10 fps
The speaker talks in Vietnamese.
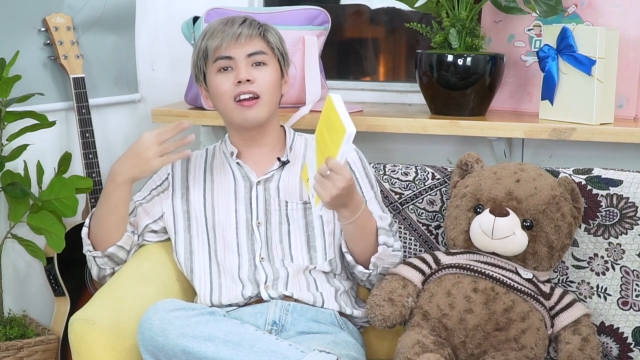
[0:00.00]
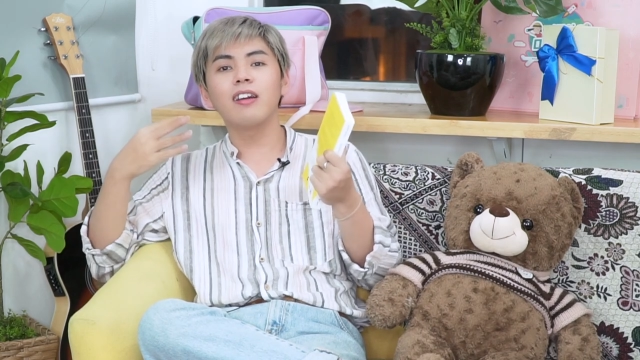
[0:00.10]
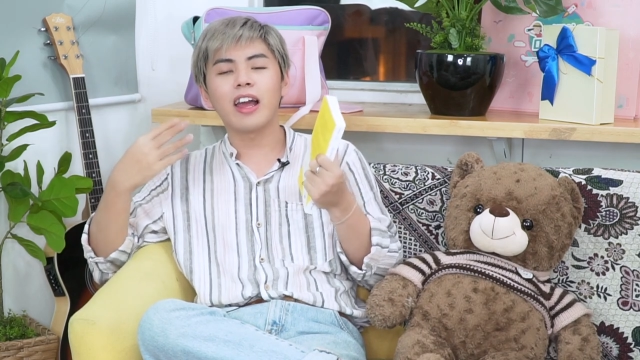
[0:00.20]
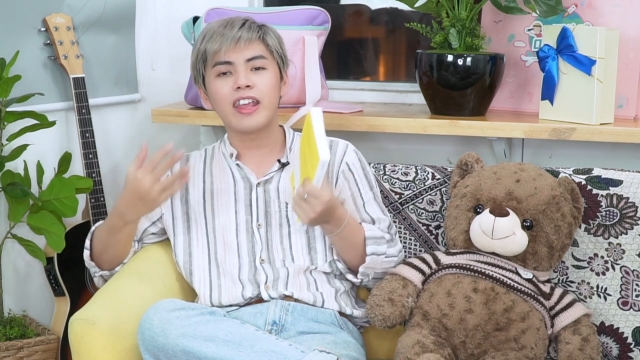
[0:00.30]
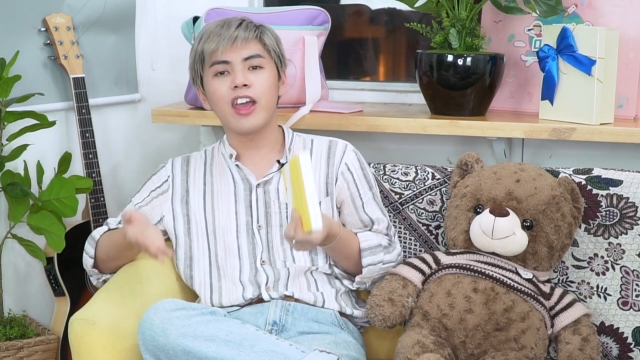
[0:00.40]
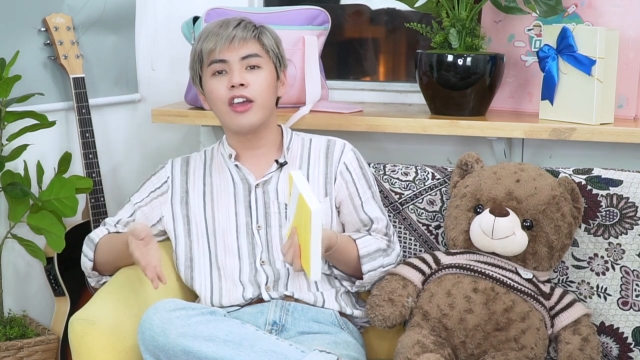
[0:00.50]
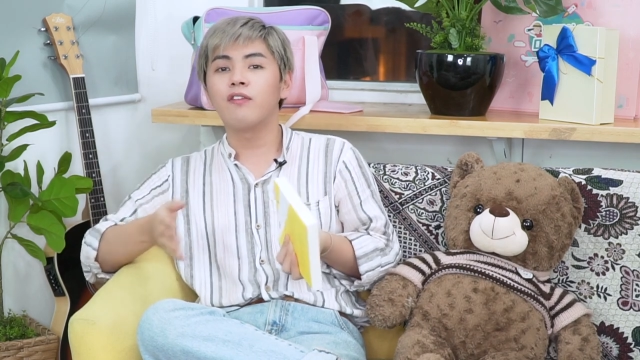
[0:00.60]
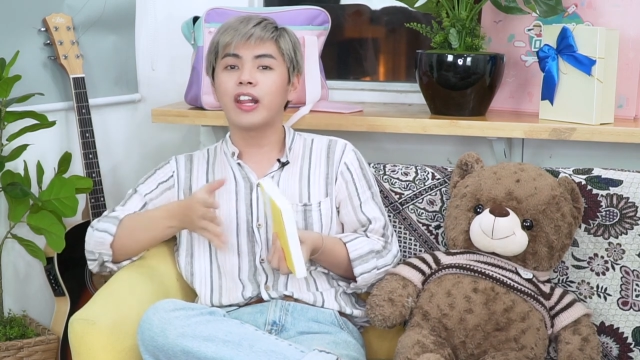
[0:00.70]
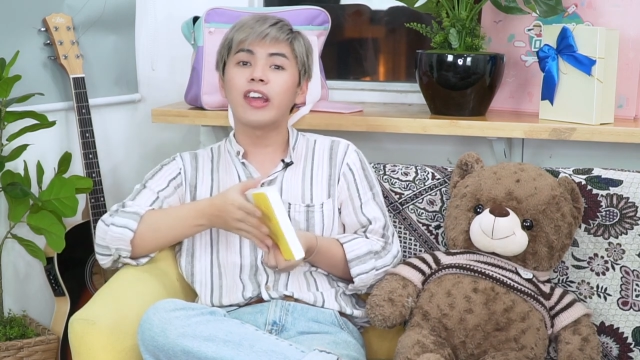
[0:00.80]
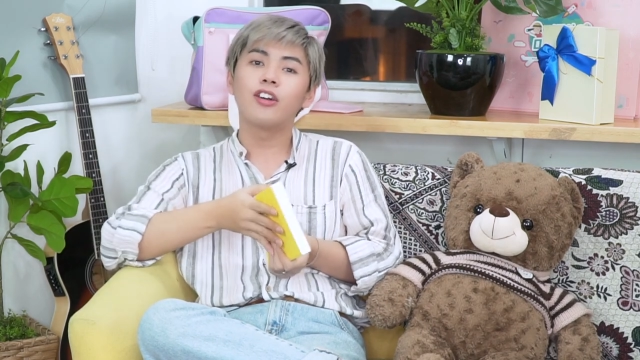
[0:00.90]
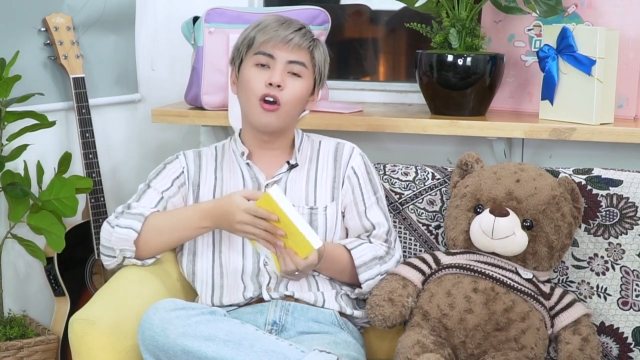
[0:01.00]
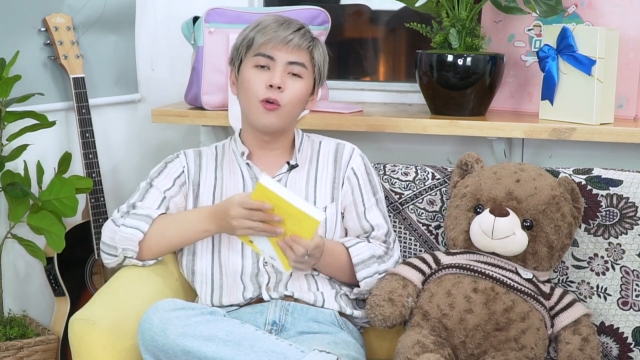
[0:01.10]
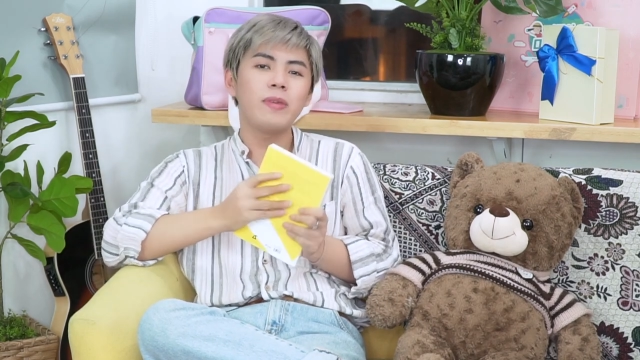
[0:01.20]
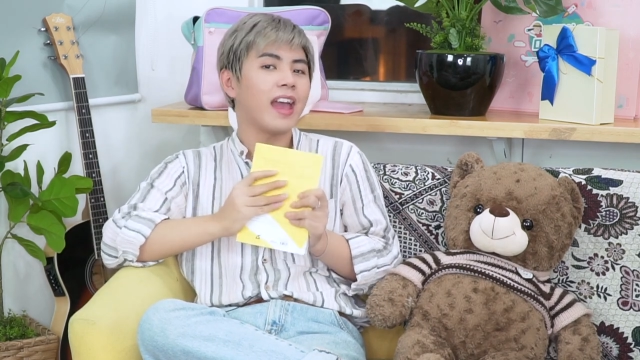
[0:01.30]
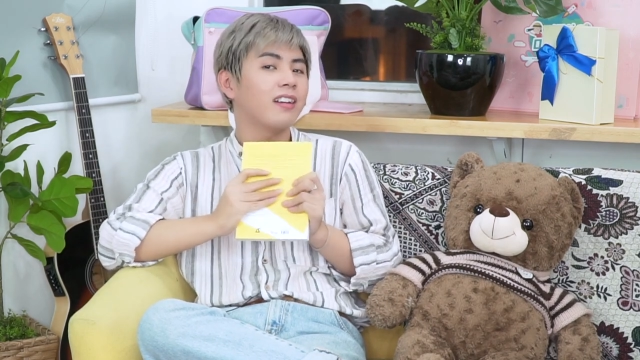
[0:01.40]
rất là dễ hiểu và thầy cô
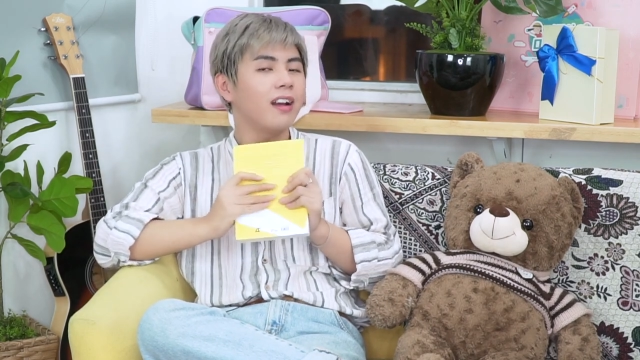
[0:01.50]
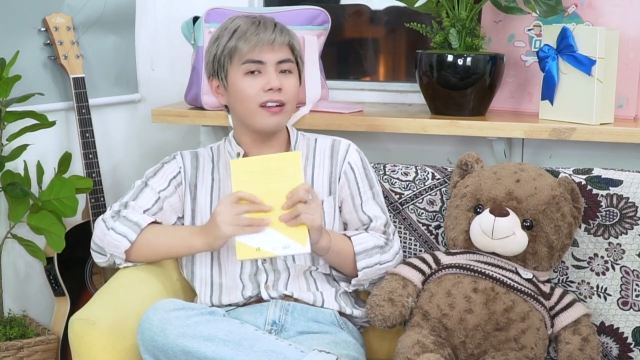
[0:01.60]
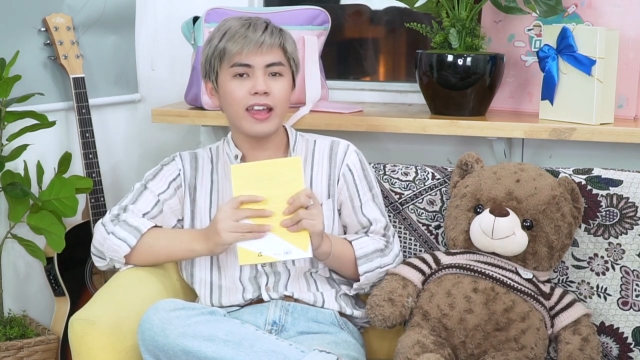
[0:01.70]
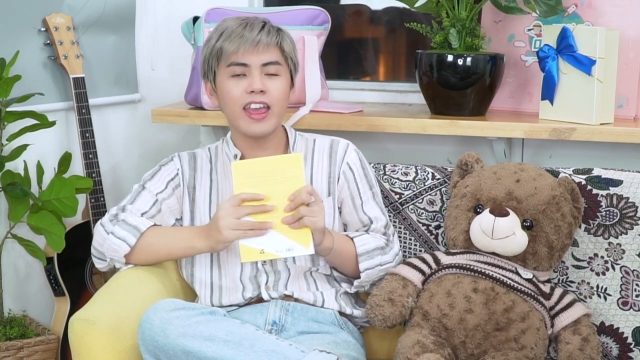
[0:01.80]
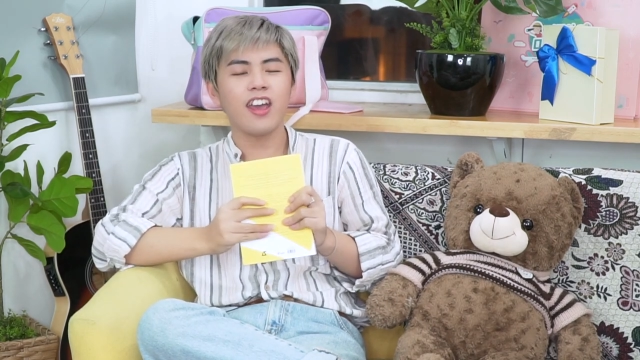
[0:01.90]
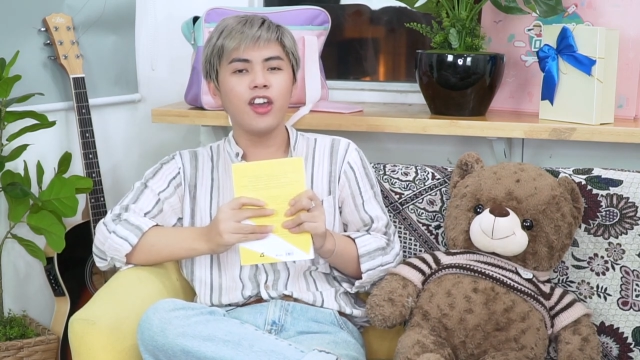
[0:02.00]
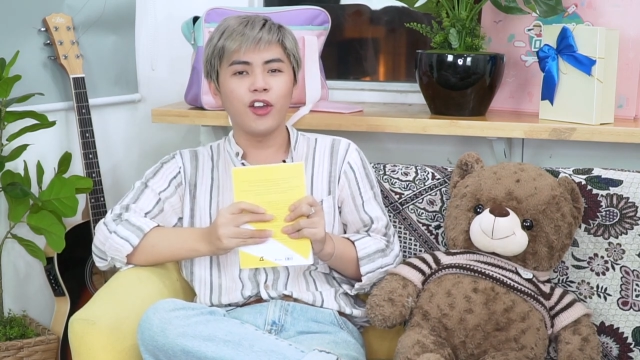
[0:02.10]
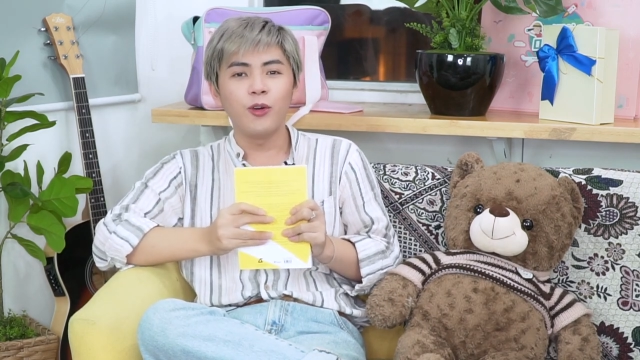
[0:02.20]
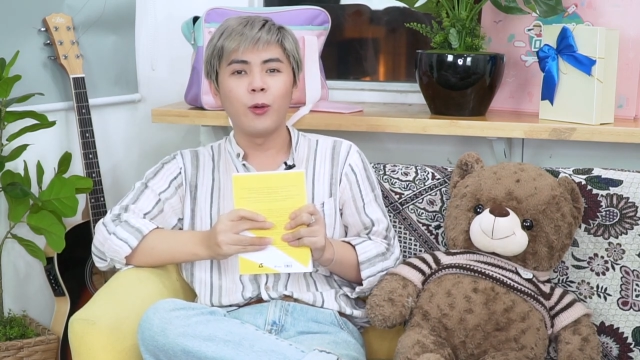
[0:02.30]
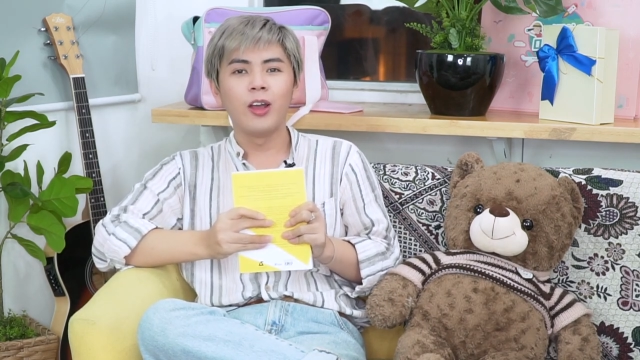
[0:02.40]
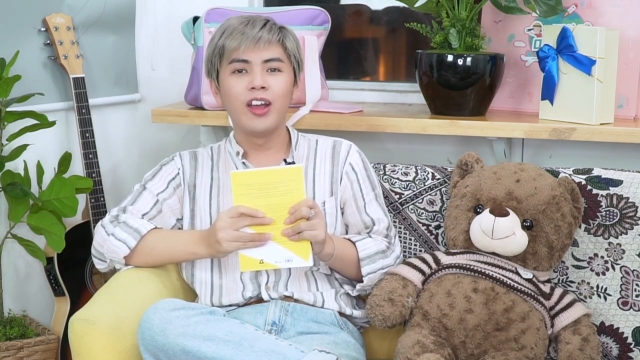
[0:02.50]
cũng giảng rất là dễ hiểu.